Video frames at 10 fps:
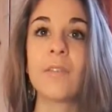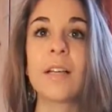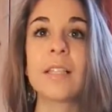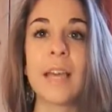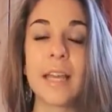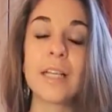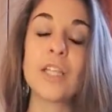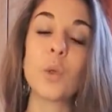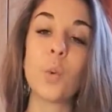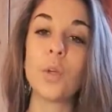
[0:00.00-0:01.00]
weil sie
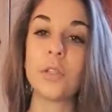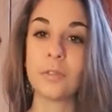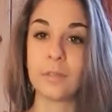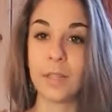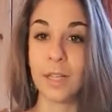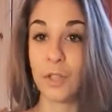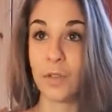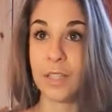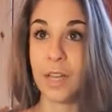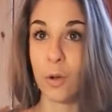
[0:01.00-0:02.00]
endlich ohne Alice
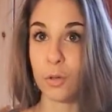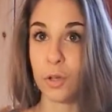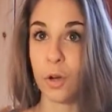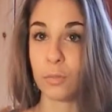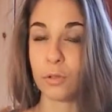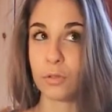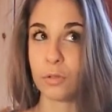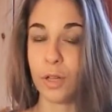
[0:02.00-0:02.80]
Schwarzer auskommt.